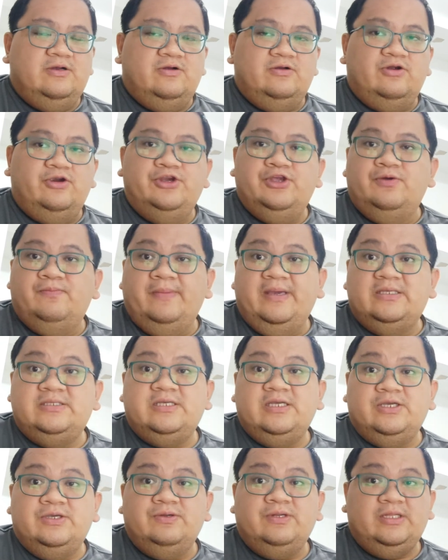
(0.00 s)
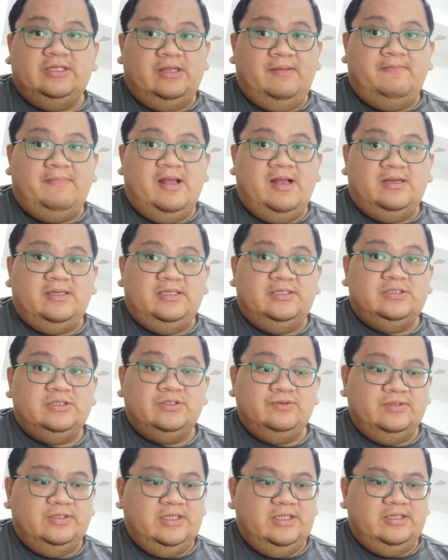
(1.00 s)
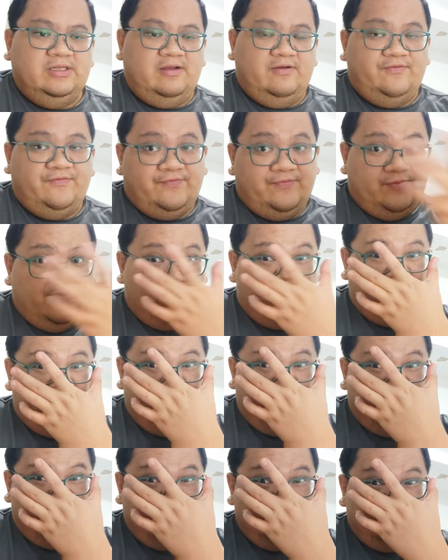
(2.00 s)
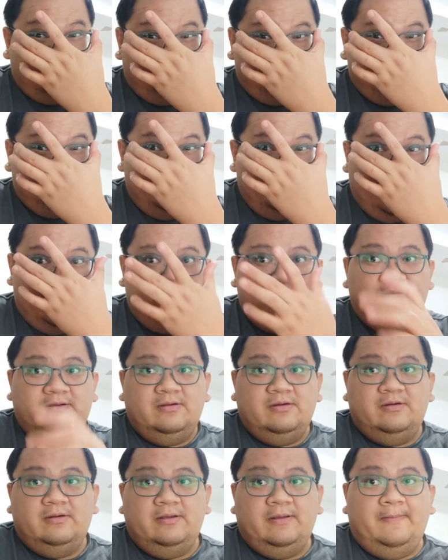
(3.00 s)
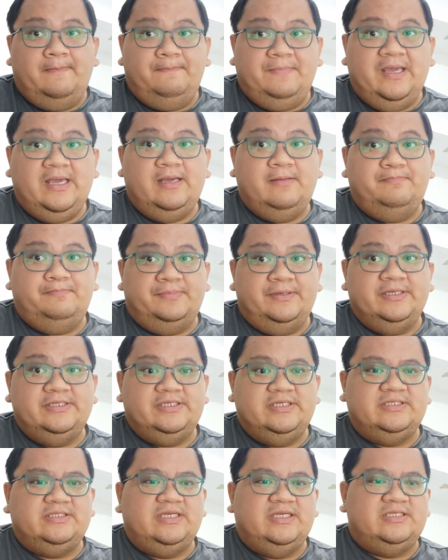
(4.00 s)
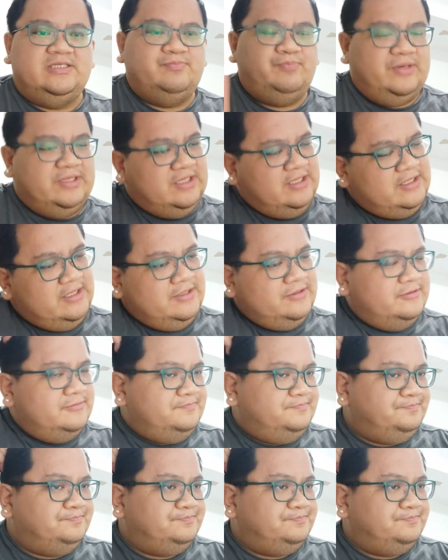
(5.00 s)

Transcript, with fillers: Or yung may security bank is good enough for like big purchases. Pwede na yun